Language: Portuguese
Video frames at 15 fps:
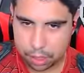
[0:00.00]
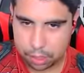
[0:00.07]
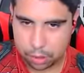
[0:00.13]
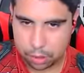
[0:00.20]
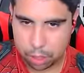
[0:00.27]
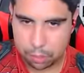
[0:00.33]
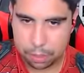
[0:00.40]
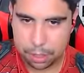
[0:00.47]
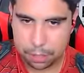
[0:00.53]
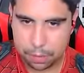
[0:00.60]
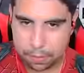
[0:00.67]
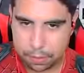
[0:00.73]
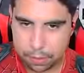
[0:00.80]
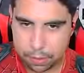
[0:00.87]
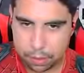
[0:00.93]
Opa.
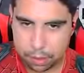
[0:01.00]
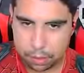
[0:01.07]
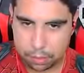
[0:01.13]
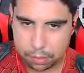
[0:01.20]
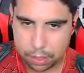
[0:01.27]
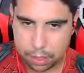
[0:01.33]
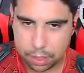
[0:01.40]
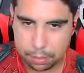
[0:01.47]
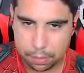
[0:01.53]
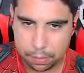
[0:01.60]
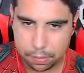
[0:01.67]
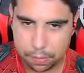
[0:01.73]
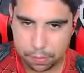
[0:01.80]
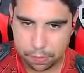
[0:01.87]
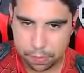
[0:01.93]
Vamos.
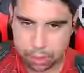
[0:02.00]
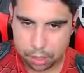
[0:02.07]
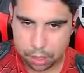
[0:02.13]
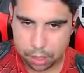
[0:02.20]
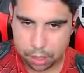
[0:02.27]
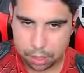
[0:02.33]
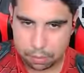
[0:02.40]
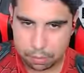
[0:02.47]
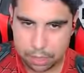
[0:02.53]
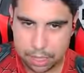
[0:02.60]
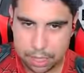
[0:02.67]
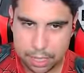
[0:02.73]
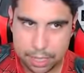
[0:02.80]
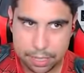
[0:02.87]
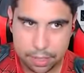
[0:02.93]

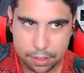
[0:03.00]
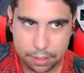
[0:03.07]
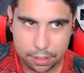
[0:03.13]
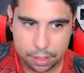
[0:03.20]
Beleza.